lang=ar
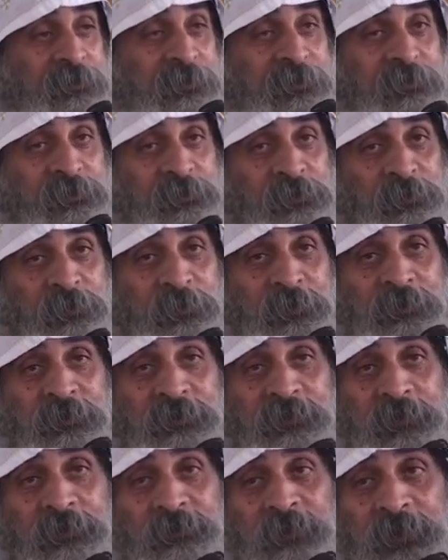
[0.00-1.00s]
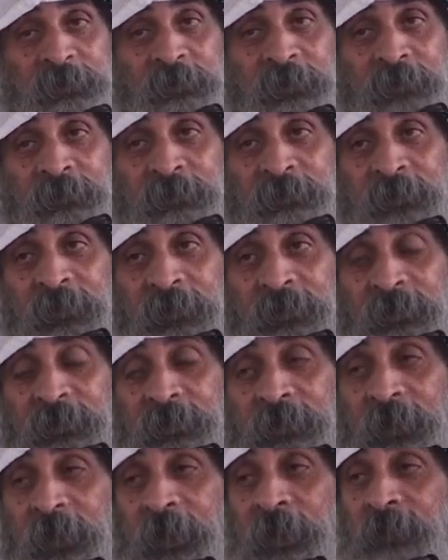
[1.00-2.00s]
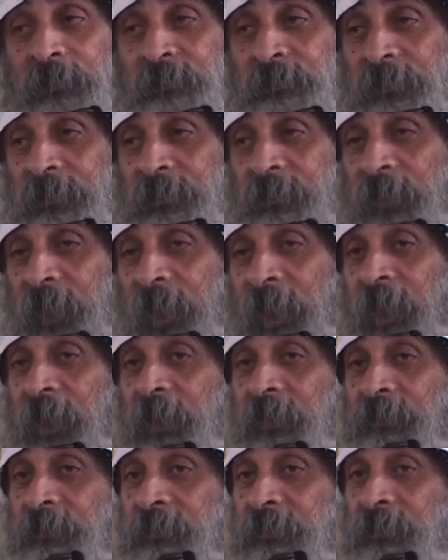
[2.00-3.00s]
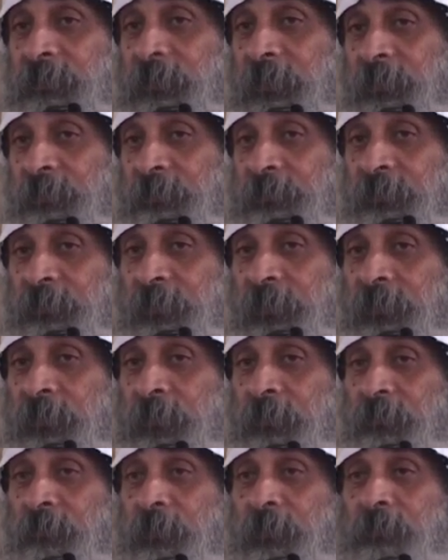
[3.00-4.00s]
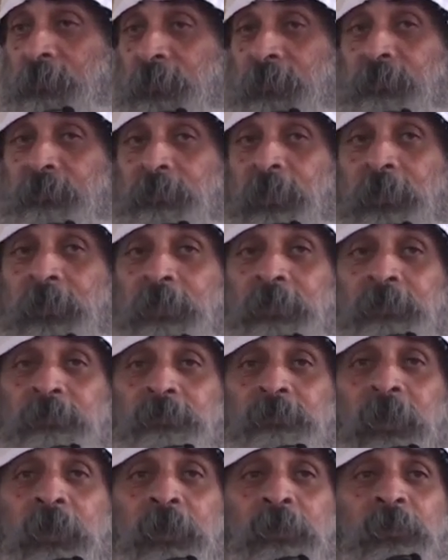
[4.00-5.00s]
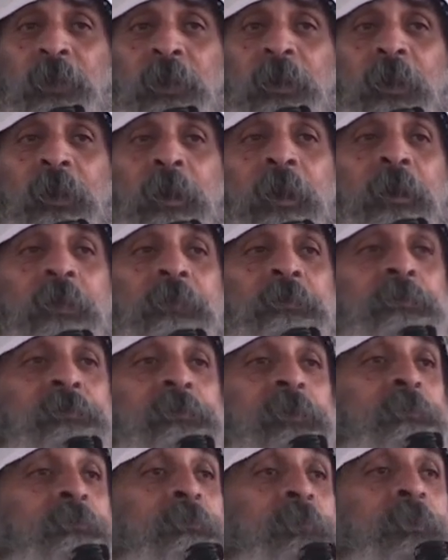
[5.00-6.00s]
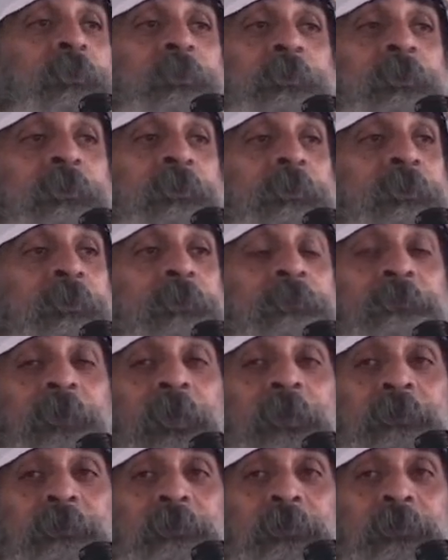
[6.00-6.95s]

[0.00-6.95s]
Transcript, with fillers: يسوع ضامنا لعهد لعهد أفضل بمقدار ما هو أعظم من كل اللي فات